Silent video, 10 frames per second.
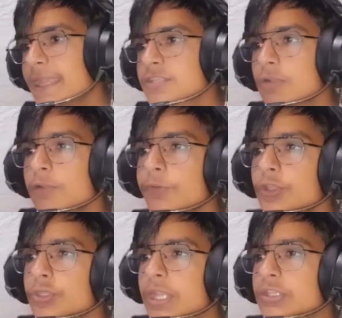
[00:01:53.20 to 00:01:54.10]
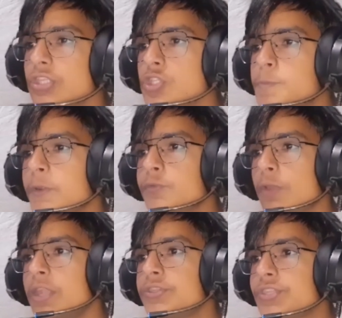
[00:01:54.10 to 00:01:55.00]
नेक्स्ट वाली वीडियो देखते हैं जिसपे
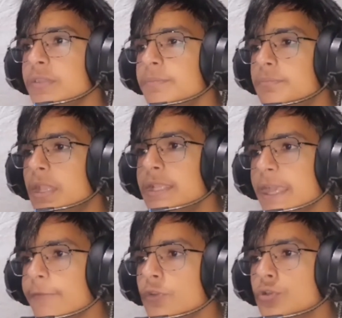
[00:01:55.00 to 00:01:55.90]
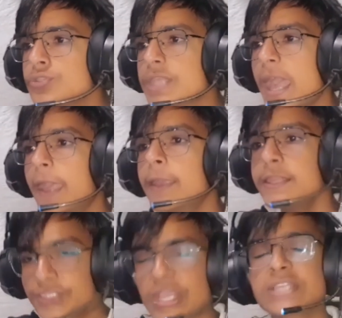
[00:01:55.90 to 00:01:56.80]
20 मिलियन व्यूज हैं
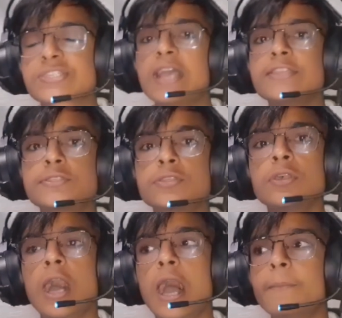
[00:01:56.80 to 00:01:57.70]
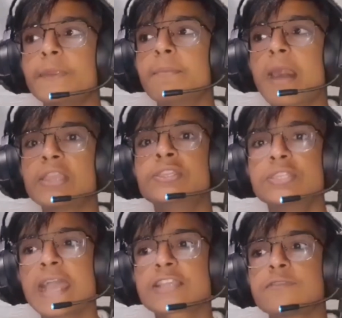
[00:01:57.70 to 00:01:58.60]
यस गाइस अभी हमारी
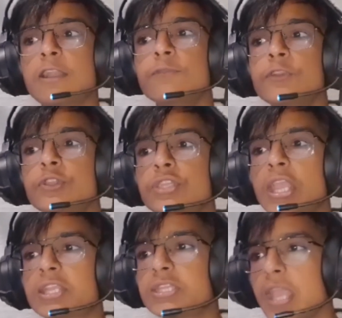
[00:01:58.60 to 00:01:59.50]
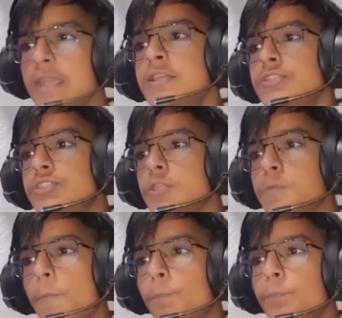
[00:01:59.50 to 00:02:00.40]
नेक्स्ट वाली वीडियो देखते हैं
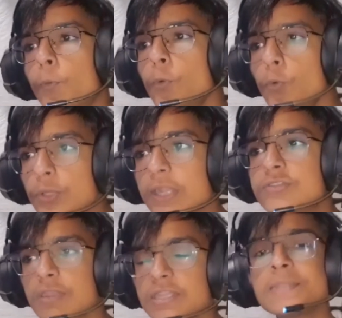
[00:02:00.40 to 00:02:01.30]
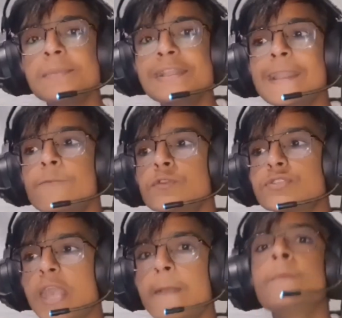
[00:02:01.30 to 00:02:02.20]
जिसपे पूरे 20 मिलियन व्यूज
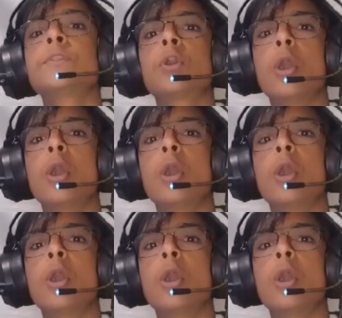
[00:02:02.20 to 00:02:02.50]
हैं तो